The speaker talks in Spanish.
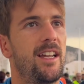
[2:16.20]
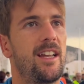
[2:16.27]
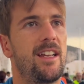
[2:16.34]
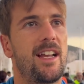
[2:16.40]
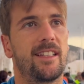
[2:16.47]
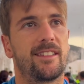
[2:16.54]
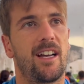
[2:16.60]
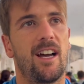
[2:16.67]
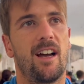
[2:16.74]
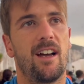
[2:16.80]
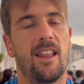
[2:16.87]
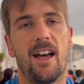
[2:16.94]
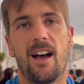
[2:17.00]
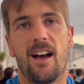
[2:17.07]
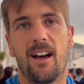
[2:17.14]
ya está,
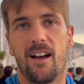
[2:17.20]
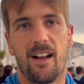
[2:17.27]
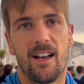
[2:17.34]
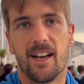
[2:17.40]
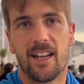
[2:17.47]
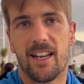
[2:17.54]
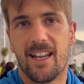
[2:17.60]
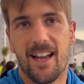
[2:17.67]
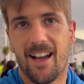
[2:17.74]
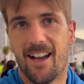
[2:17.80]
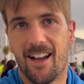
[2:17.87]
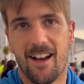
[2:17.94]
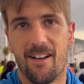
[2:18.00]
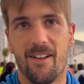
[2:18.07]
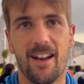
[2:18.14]
da
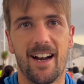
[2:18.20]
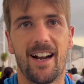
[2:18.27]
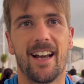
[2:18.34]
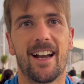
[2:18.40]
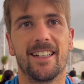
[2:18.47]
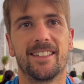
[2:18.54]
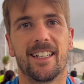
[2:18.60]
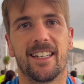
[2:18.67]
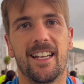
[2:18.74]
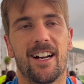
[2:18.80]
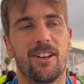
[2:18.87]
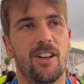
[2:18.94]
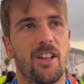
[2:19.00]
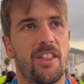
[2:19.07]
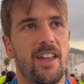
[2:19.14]
alegría ver a la gente que ya
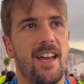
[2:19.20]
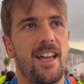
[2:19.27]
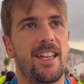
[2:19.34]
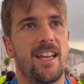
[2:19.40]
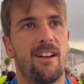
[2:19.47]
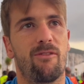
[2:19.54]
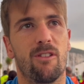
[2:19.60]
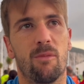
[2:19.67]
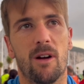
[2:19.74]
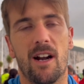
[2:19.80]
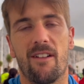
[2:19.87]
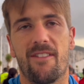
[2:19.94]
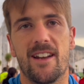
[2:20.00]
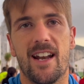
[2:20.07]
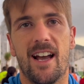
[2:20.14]
conoce y el fútbol
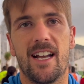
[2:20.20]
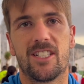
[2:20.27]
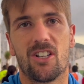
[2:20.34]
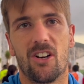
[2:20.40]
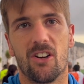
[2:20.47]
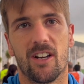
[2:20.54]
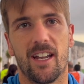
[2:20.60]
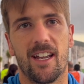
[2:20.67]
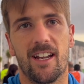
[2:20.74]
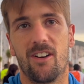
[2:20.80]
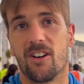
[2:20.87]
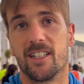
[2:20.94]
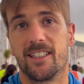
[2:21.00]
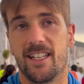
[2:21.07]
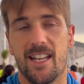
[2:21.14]
al final eso es lo que,
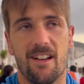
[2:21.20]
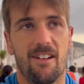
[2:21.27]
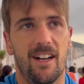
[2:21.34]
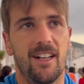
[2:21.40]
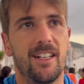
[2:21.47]
lo que te lleva.